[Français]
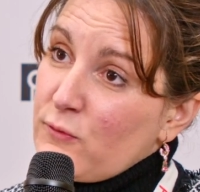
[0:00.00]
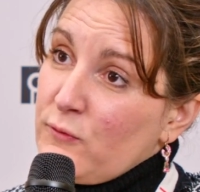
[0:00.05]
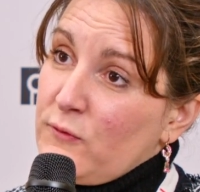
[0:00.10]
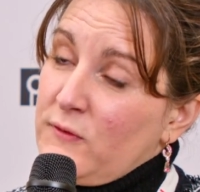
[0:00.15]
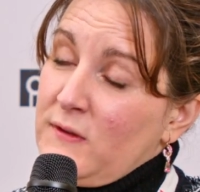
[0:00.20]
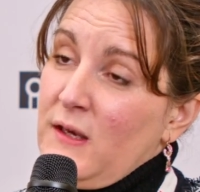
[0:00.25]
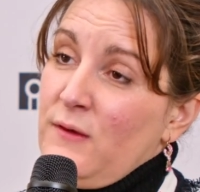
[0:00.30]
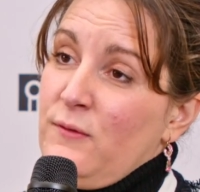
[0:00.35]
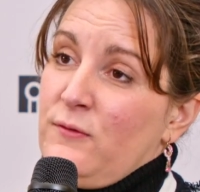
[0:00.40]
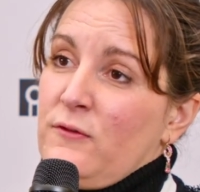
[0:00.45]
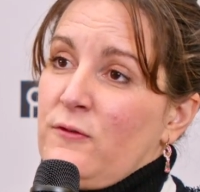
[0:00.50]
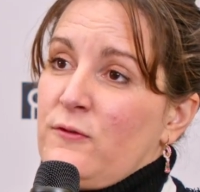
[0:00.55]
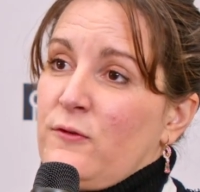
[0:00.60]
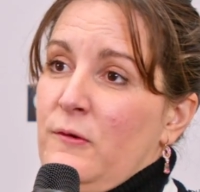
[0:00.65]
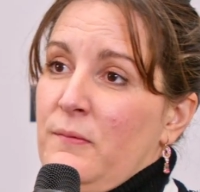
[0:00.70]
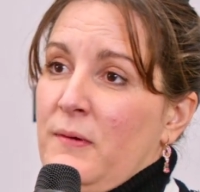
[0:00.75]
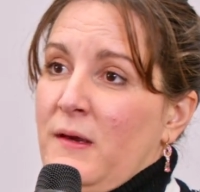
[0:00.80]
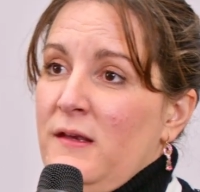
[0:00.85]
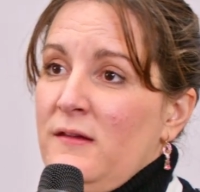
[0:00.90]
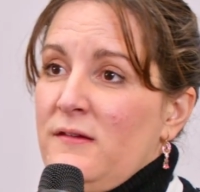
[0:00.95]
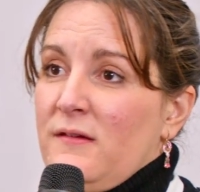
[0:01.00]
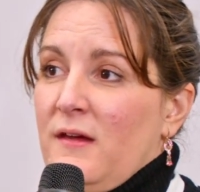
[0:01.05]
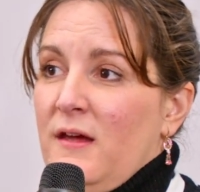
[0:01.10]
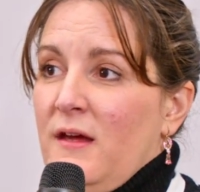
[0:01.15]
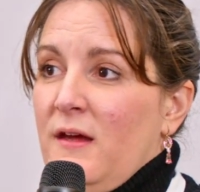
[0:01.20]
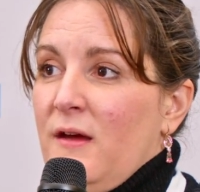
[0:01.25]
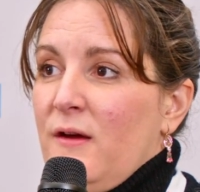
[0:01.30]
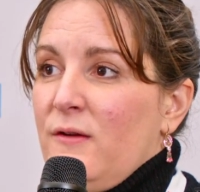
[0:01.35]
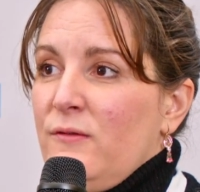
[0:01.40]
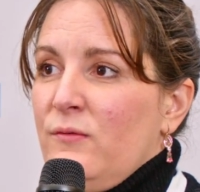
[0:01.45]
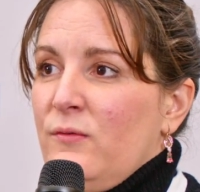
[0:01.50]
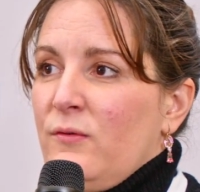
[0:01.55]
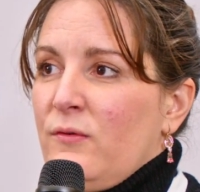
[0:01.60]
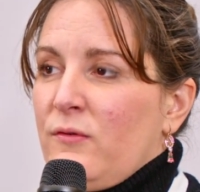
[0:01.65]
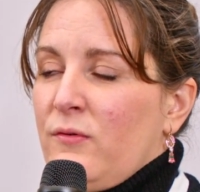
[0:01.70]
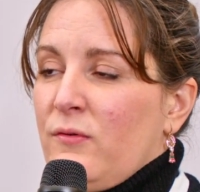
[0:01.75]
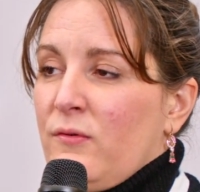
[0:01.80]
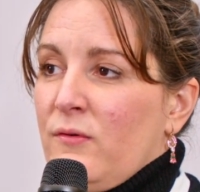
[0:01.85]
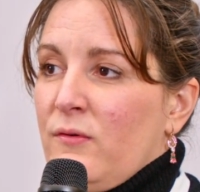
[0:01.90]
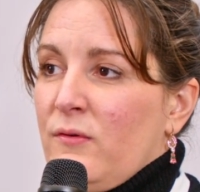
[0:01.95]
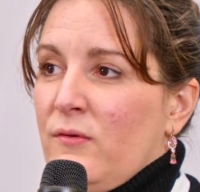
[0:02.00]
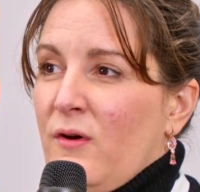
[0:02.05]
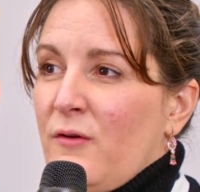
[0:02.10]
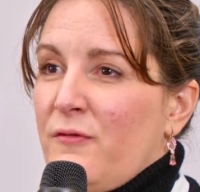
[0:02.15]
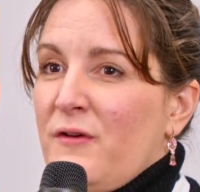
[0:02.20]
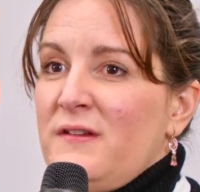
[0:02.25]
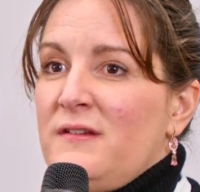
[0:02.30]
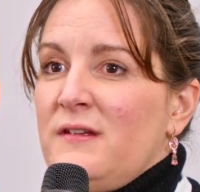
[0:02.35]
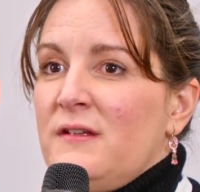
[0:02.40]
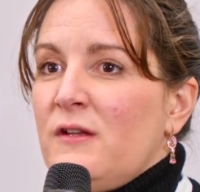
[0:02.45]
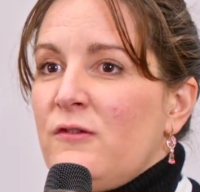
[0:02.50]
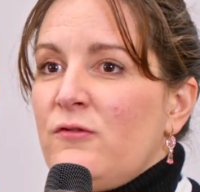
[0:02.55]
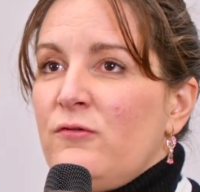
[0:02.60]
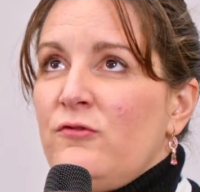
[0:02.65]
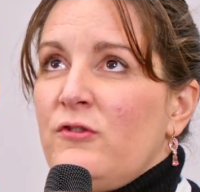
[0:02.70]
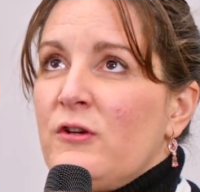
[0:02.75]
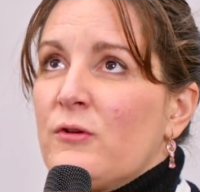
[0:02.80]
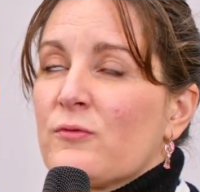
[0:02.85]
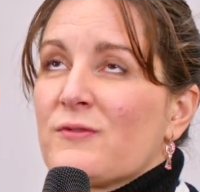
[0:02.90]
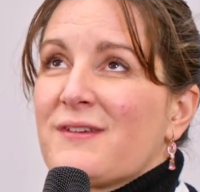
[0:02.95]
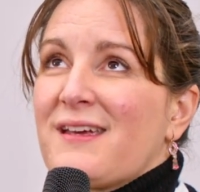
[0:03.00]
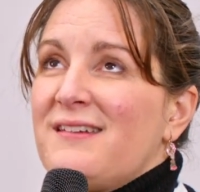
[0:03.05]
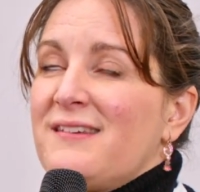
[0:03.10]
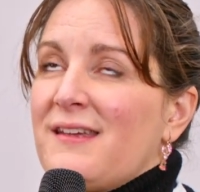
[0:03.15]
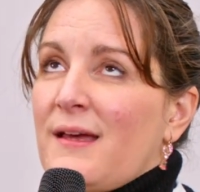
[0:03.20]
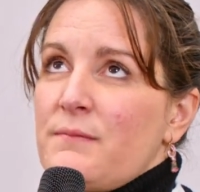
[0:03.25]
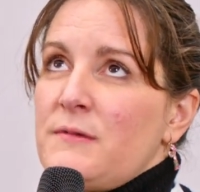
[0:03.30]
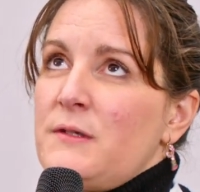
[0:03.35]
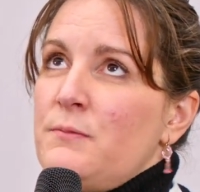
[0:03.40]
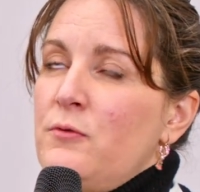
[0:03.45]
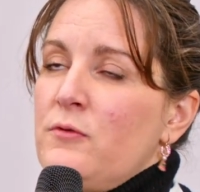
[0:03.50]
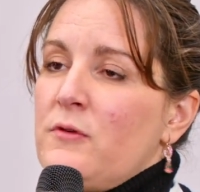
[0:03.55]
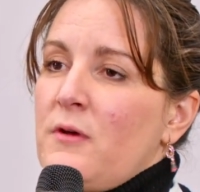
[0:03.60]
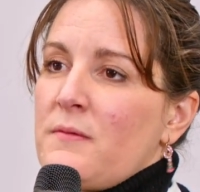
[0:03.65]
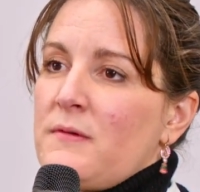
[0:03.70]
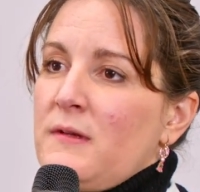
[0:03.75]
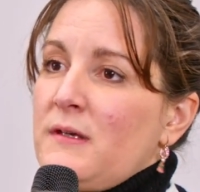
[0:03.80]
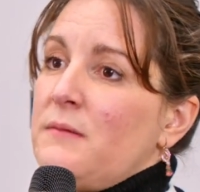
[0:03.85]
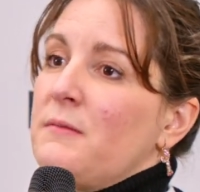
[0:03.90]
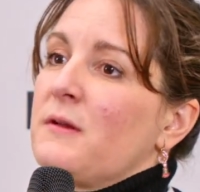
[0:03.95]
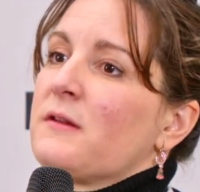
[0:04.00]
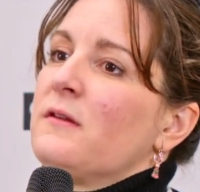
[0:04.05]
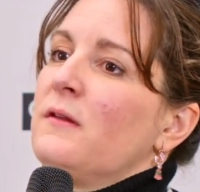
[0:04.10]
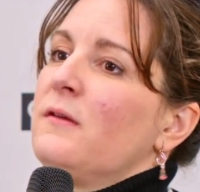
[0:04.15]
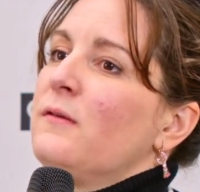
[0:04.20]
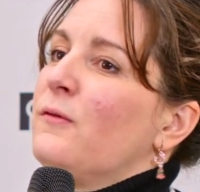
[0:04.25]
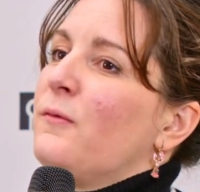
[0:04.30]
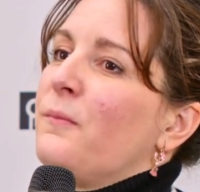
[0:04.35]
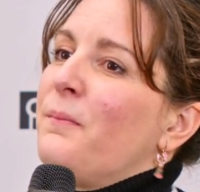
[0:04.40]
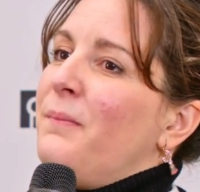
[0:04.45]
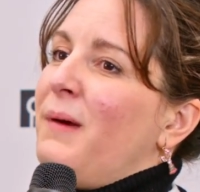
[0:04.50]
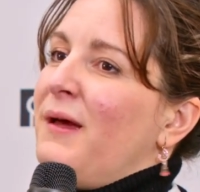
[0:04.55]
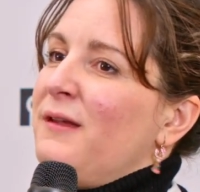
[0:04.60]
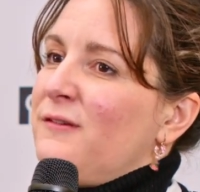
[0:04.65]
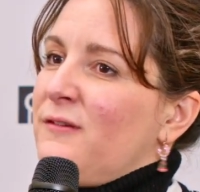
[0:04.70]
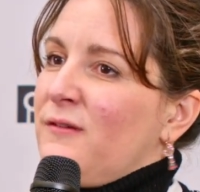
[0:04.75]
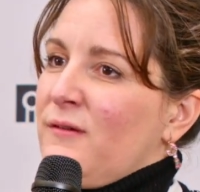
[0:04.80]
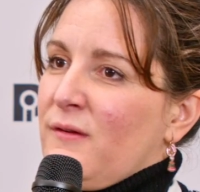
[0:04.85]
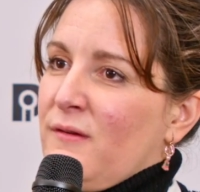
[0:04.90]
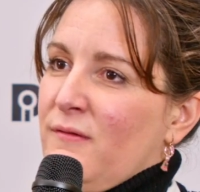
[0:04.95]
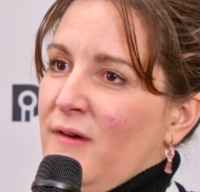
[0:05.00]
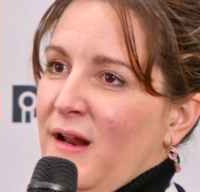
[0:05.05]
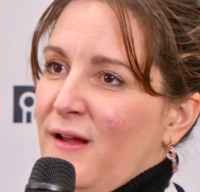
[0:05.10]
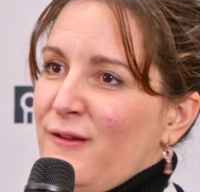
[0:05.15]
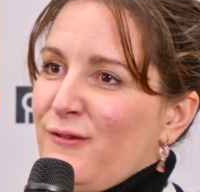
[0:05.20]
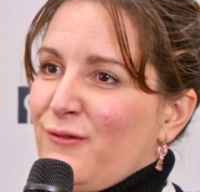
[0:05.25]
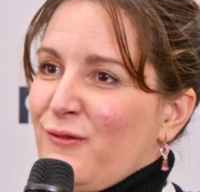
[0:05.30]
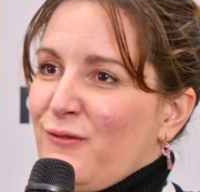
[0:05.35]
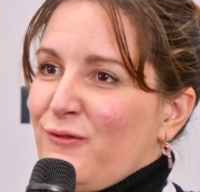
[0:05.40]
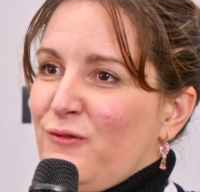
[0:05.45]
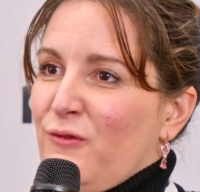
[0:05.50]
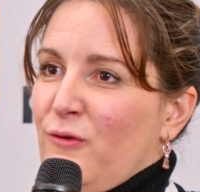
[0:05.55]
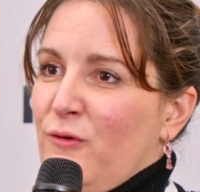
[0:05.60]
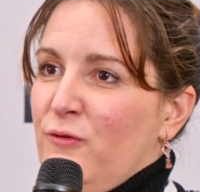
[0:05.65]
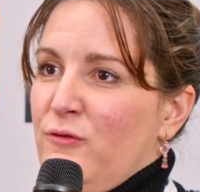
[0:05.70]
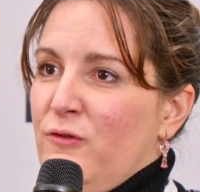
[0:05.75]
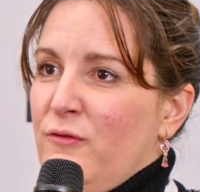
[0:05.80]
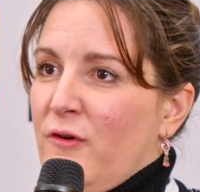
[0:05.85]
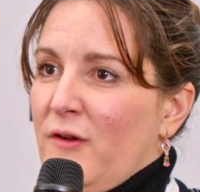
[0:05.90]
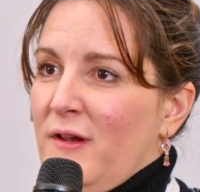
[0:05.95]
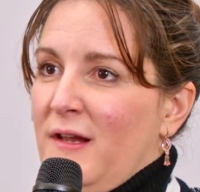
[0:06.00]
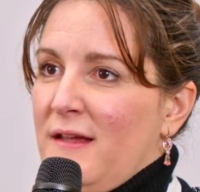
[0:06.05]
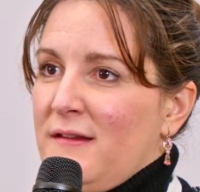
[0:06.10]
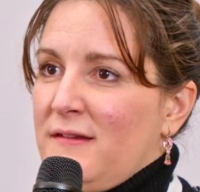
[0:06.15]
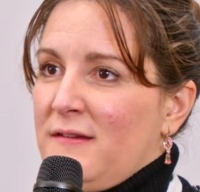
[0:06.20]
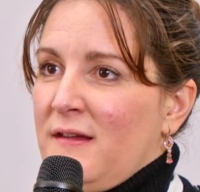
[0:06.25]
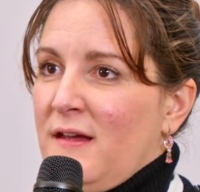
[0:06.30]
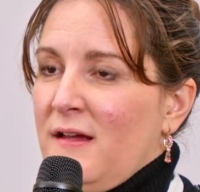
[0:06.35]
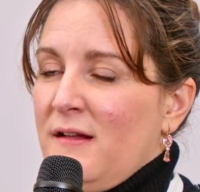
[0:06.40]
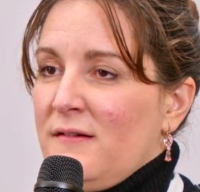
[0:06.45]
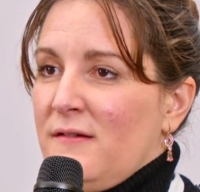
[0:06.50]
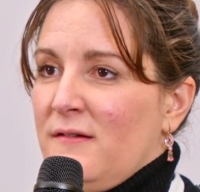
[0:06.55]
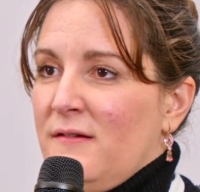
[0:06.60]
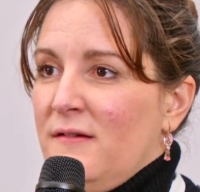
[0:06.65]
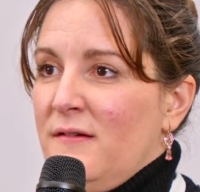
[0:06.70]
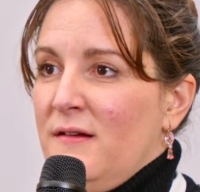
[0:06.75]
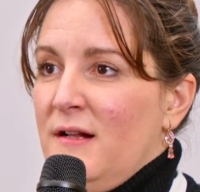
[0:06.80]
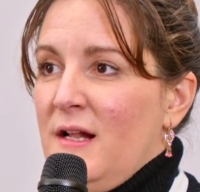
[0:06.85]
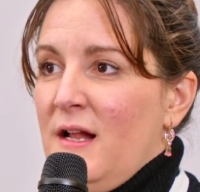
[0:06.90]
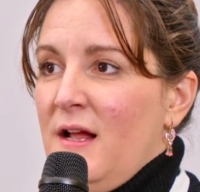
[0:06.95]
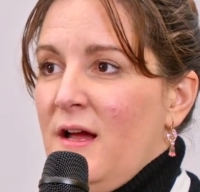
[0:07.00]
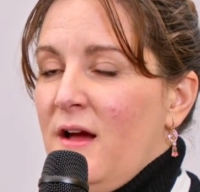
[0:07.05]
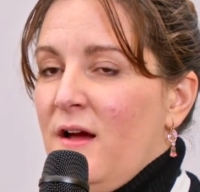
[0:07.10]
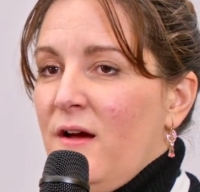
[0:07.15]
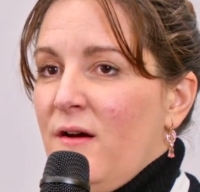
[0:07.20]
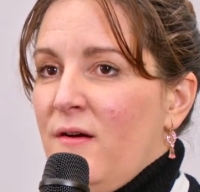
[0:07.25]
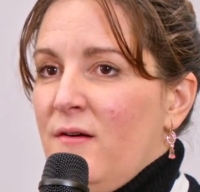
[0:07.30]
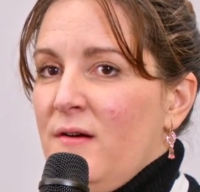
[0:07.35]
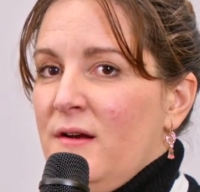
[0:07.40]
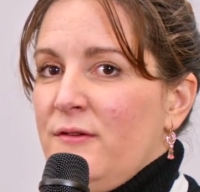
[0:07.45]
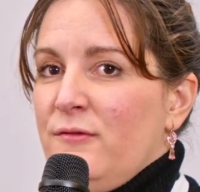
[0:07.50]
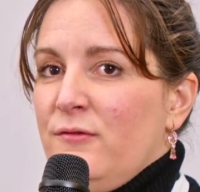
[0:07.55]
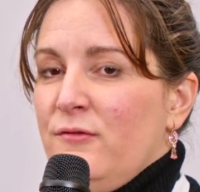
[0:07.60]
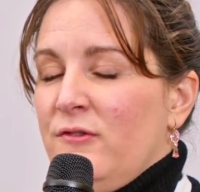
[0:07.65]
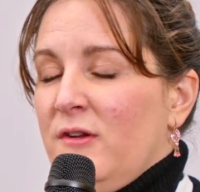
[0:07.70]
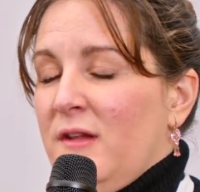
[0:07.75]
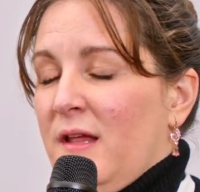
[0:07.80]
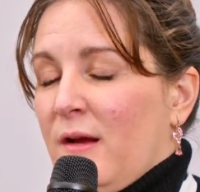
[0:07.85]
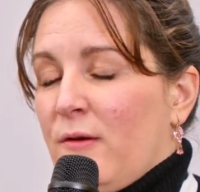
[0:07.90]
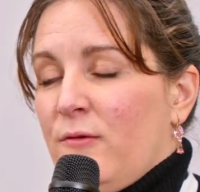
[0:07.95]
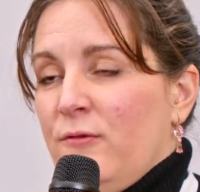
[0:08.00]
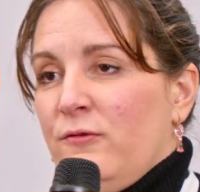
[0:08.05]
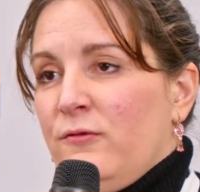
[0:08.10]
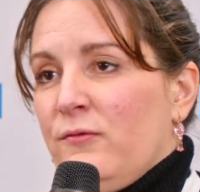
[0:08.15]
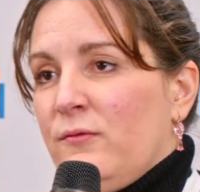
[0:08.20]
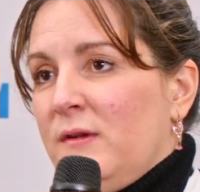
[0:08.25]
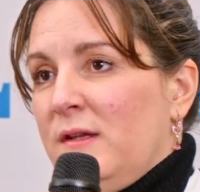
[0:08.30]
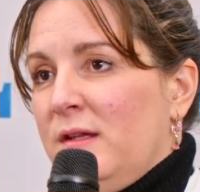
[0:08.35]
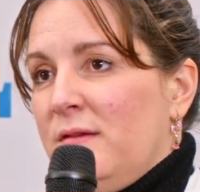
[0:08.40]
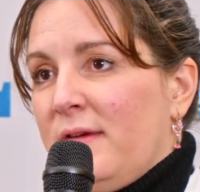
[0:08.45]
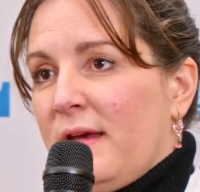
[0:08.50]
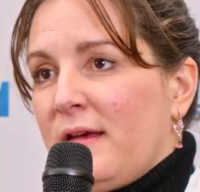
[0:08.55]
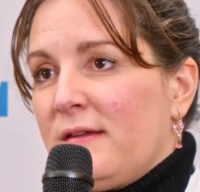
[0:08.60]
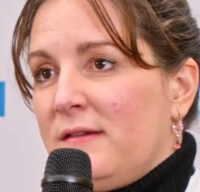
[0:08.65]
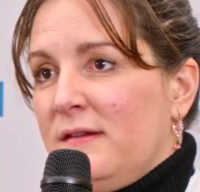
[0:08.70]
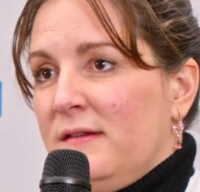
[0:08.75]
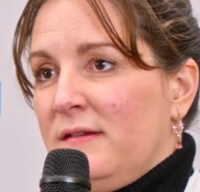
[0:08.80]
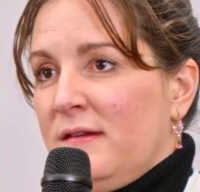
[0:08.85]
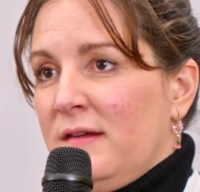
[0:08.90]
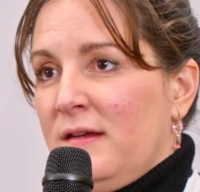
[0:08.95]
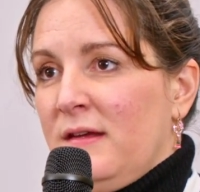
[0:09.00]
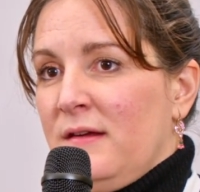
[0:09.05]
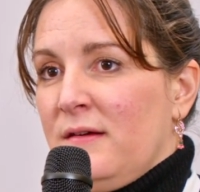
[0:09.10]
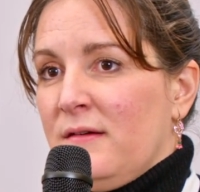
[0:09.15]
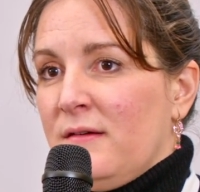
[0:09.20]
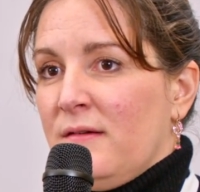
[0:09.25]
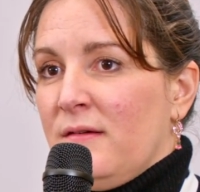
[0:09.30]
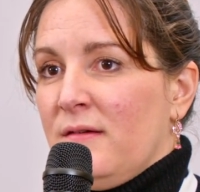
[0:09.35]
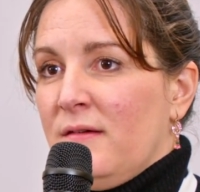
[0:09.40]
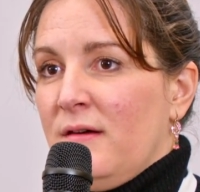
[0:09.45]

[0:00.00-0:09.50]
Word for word: de conseil aux entreprises. Donc, euh, en fait, c'est des sujets qu'on traitait un petit peu comme ça qui maintenant euh, passent euh, voilà, sur, le devant de la scène. les sujets d'inclusion et diversité,